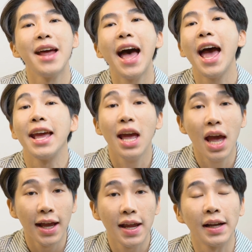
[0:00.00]
บได้
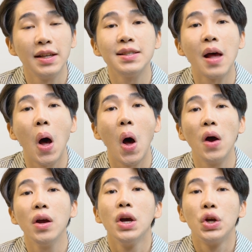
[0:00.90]
อย่างที่2
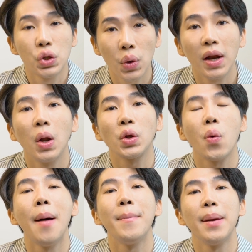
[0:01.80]
ช่วยลด
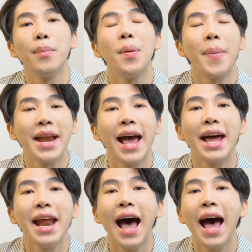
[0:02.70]
ความมันบนใบหน้า
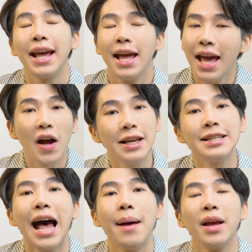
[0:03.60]
ได้ข้อที่
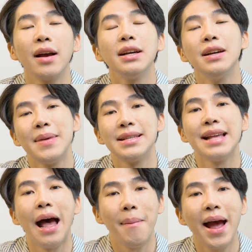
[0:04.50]
3เลยก็คือมัน
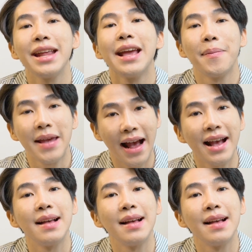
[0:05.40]
สามารถยับยั้ง